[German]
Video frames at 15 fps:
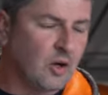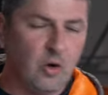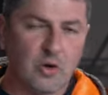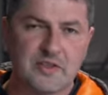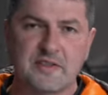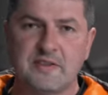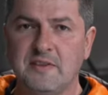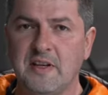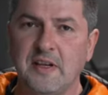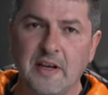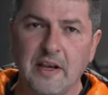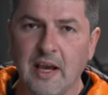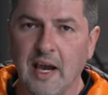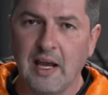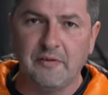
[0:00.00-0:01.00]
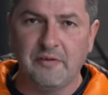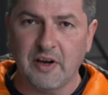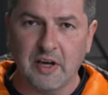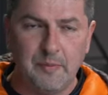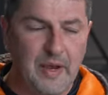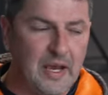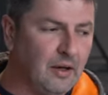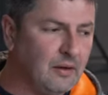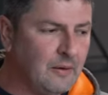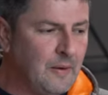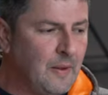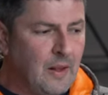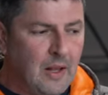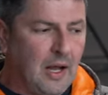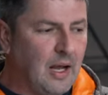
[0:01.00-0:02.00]
kosten die Dinge einfach mehr.
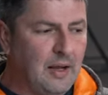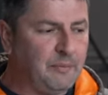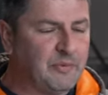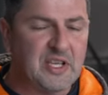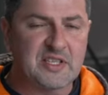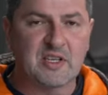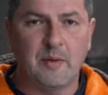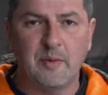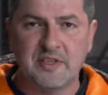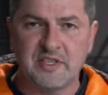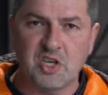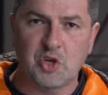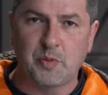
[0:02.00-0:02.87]
Ähm, das kann man sich